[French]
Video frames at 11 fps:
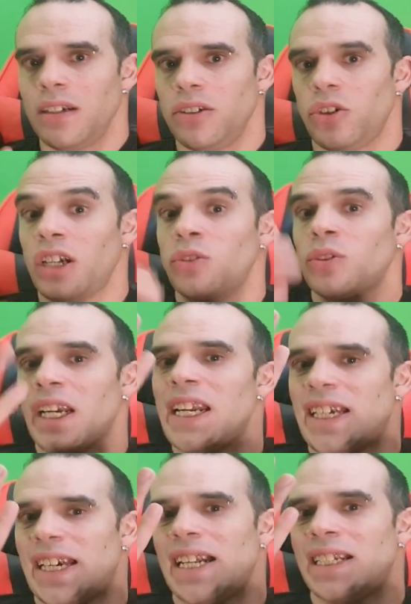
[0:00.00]
Je rajouterai
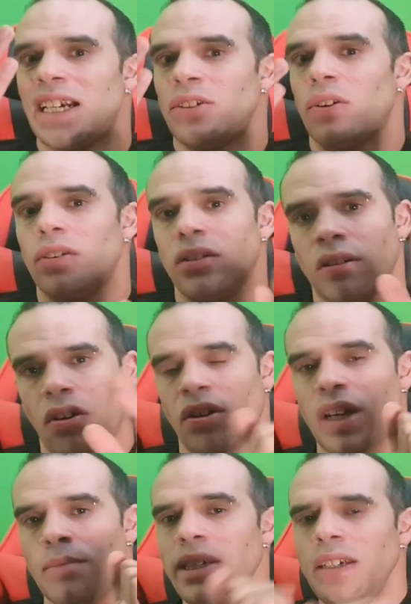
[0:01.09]
les quatre gagnants
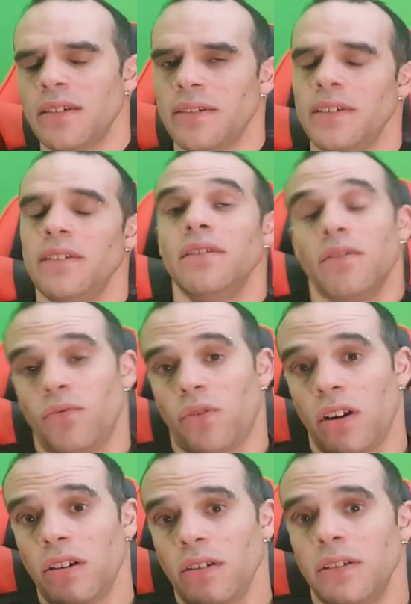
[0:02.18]
en ami,
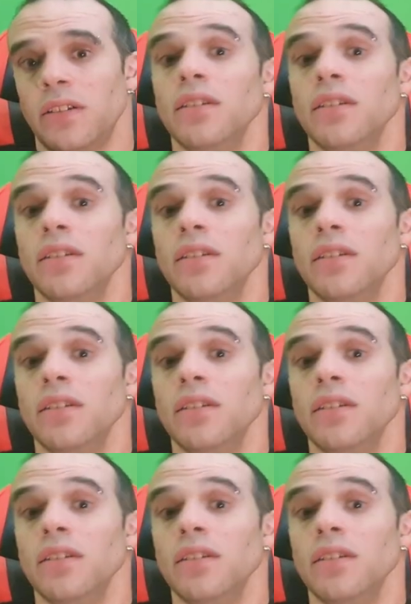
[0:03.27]
voilà.